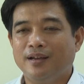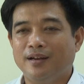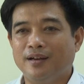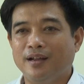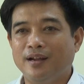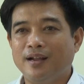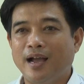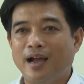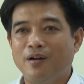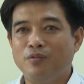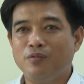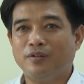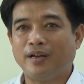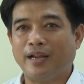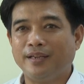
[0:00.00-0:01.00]
nâng
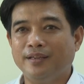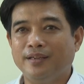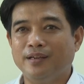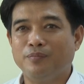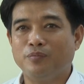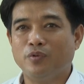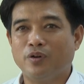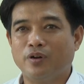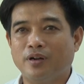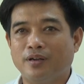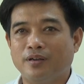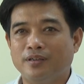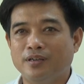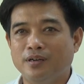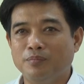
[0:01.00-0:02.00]
cao trách nhiệm của
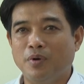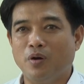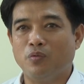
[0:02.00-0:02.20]
gương